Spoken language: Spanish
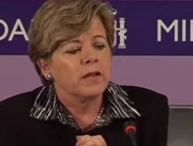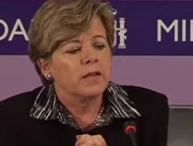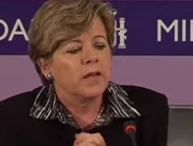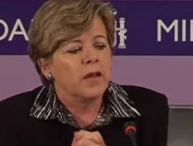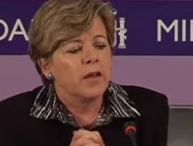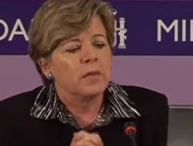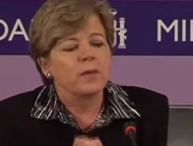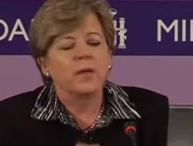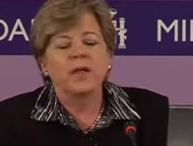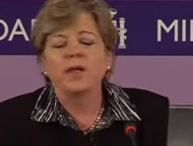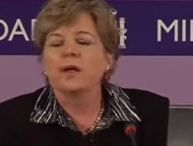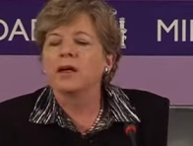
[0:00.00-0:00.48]

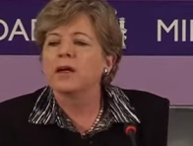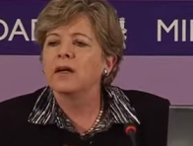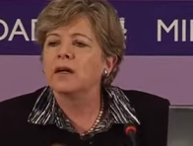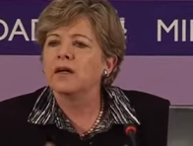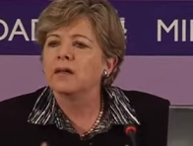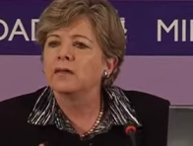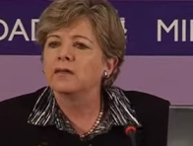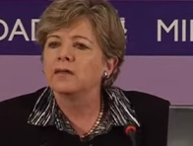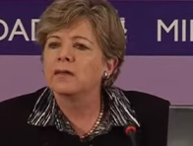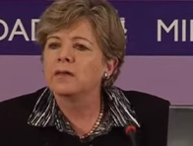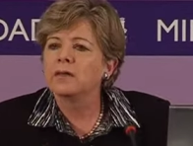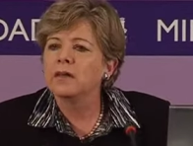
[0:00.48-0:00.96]
de América
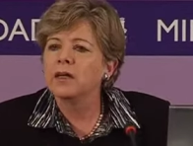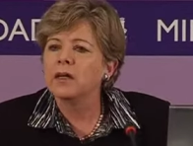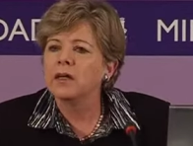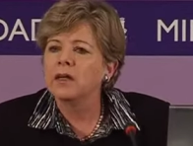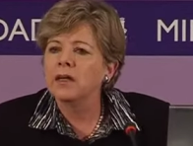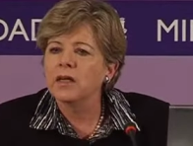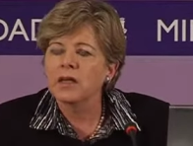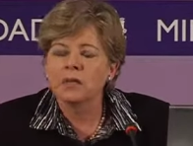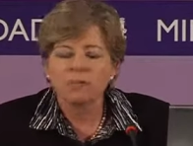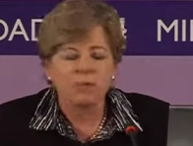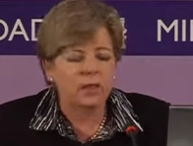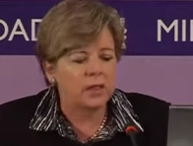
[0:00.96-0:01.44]

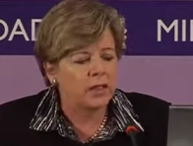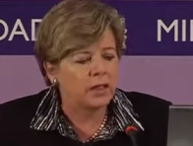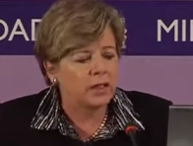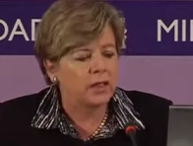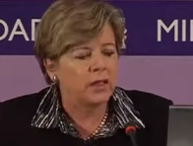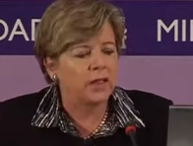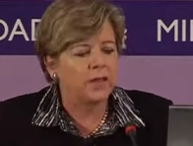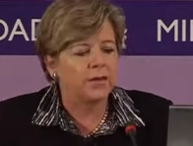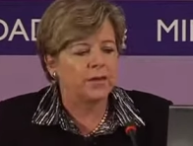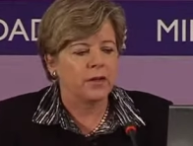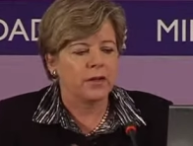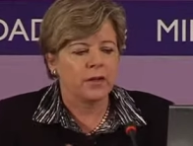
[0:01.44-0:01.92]
Latina en
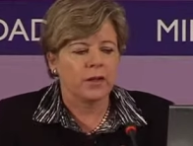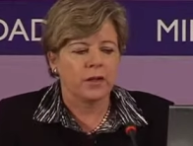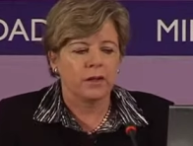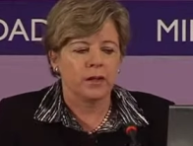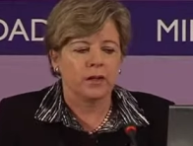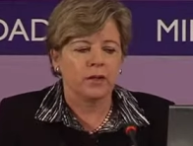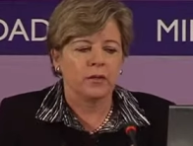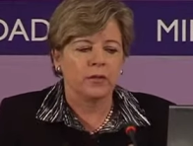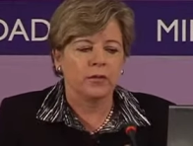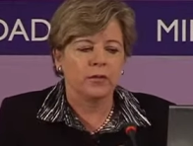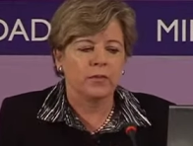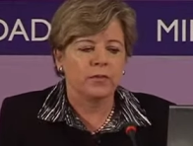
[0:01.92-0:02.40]
materia de
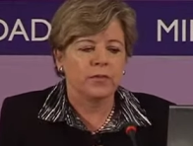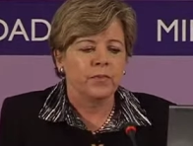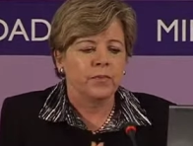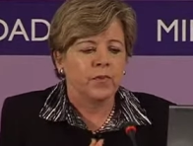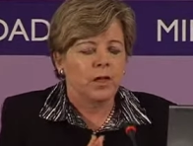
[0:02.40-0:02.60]
género.